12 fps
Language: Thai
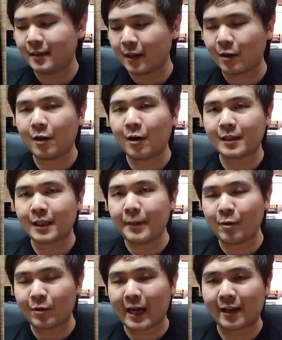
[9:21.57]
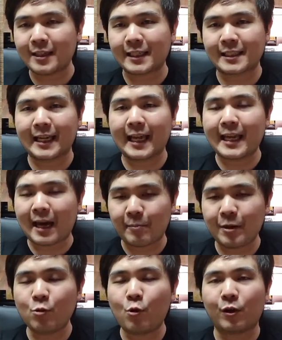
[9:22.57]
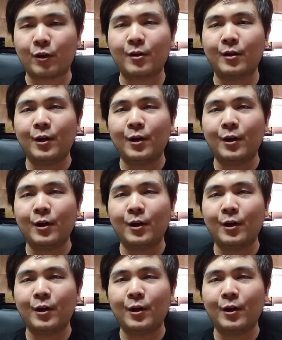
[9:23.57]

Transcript: แล้วก็ถ้ามีโอกาสก็อยากจะแนะนำให้ทุกคน